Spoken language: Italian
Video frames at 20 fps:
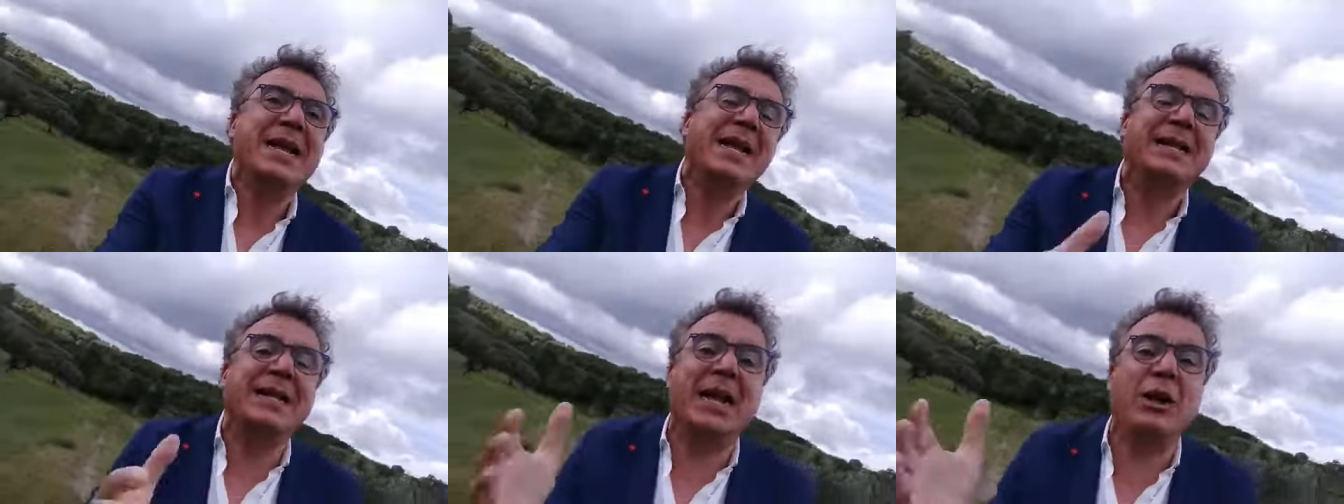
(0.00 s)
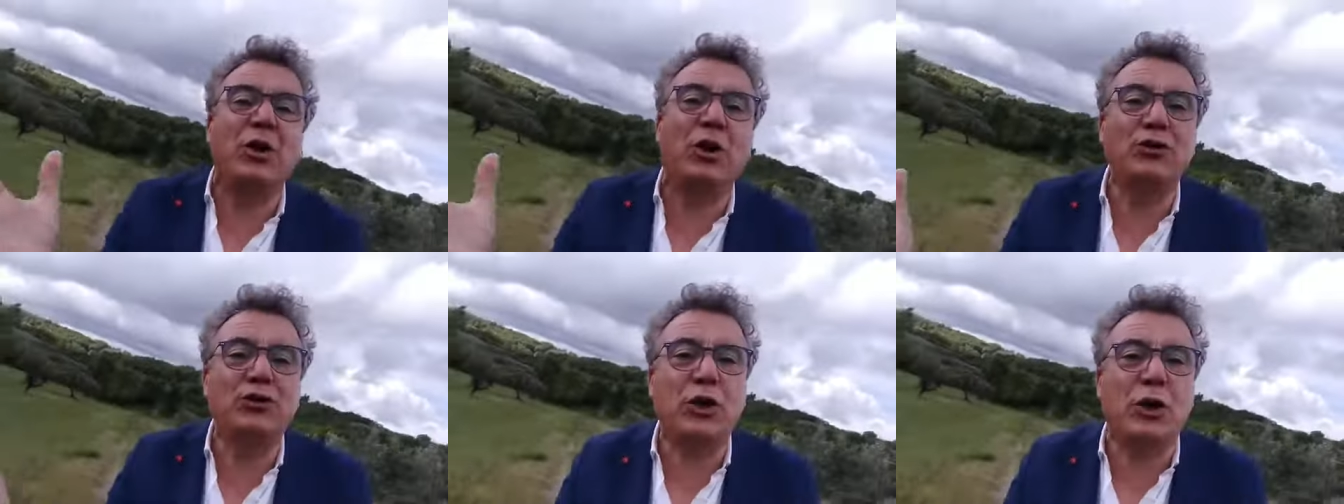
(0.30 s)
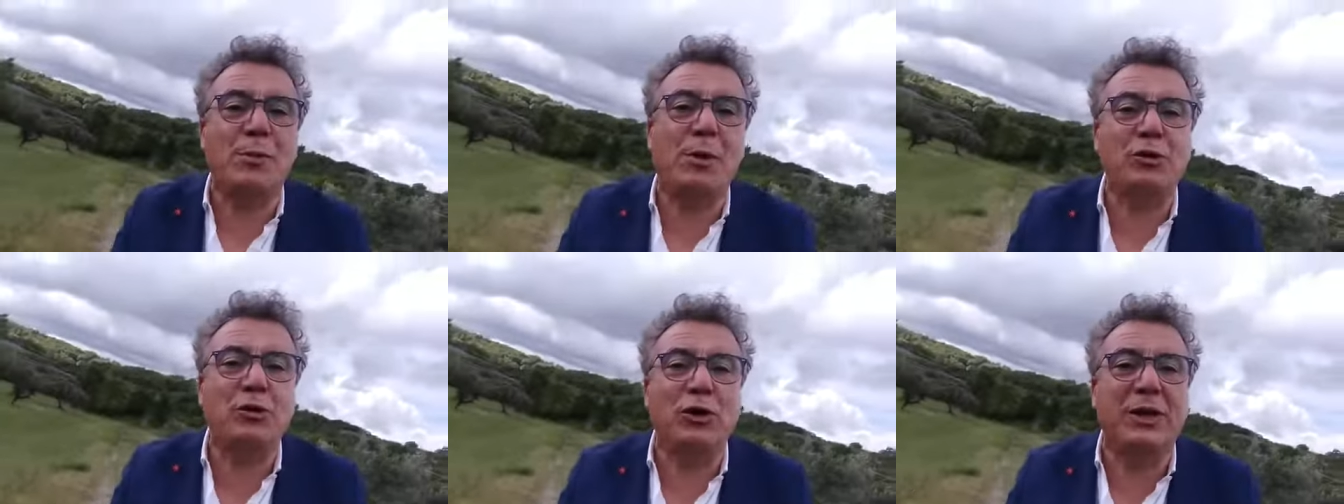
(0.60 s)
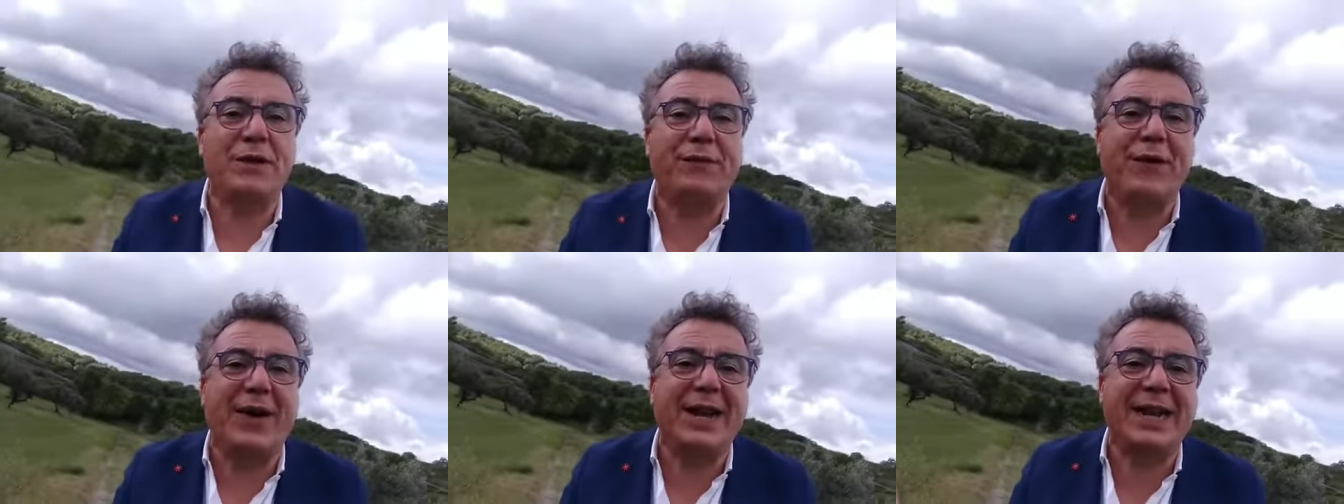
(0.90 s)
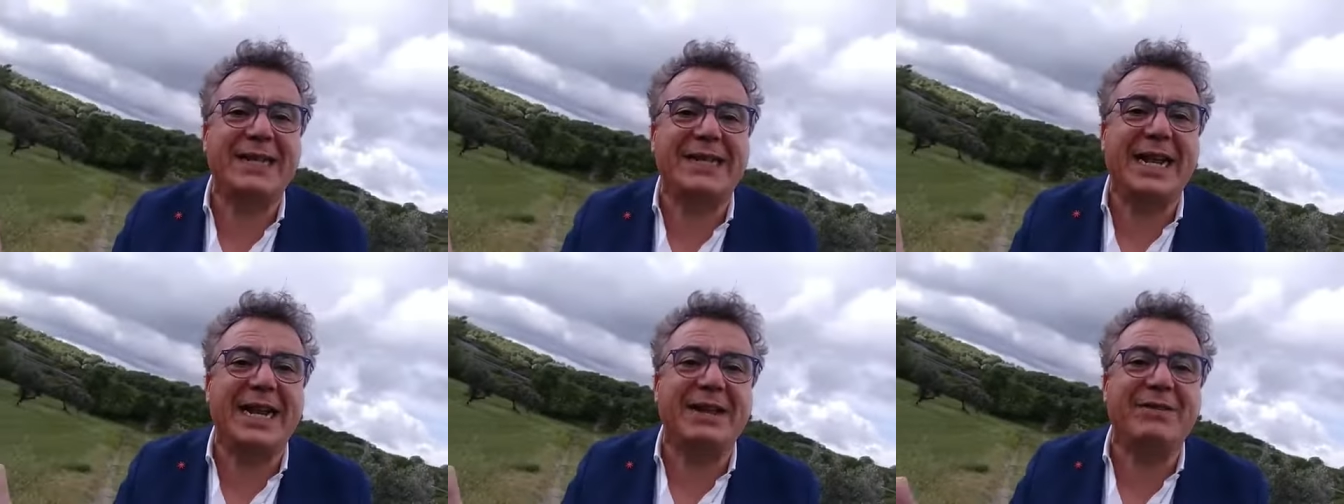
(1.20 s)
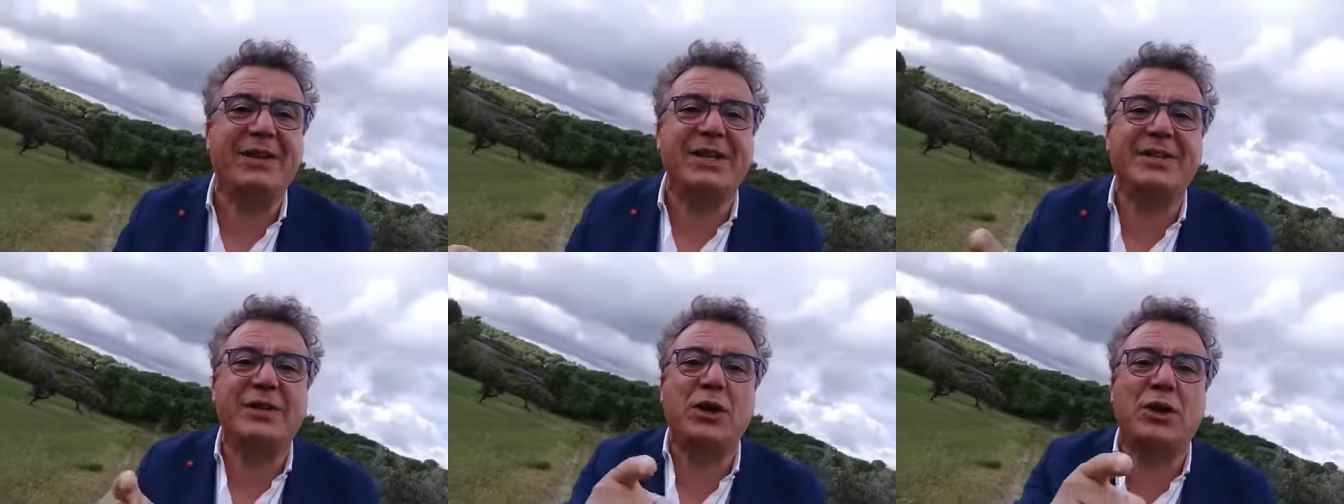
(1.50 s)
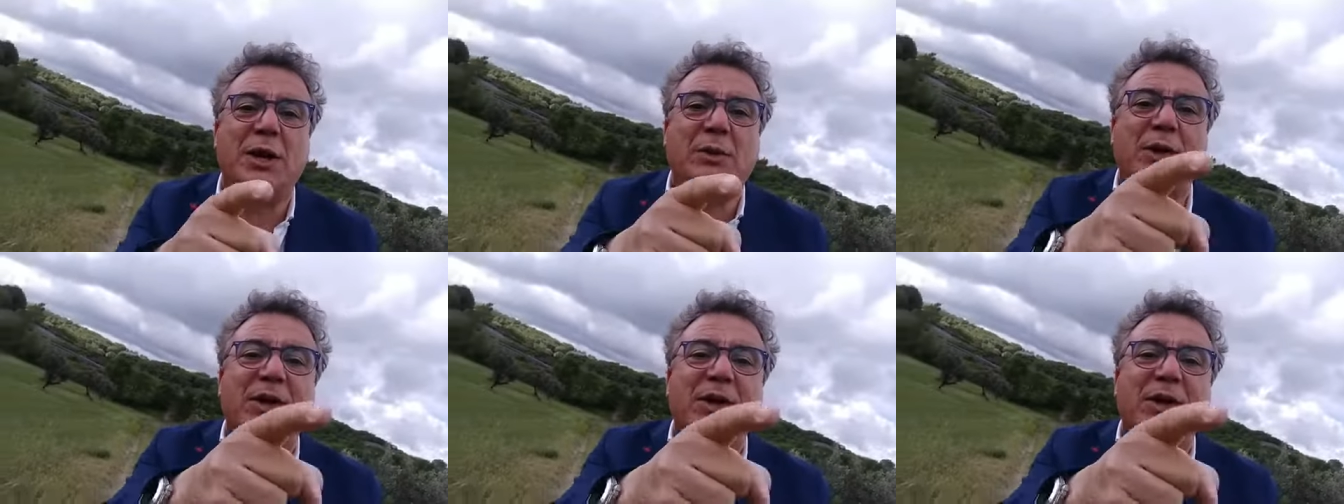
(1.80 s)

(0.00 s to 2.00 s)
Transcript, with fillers: del nostro modo di fare televisione,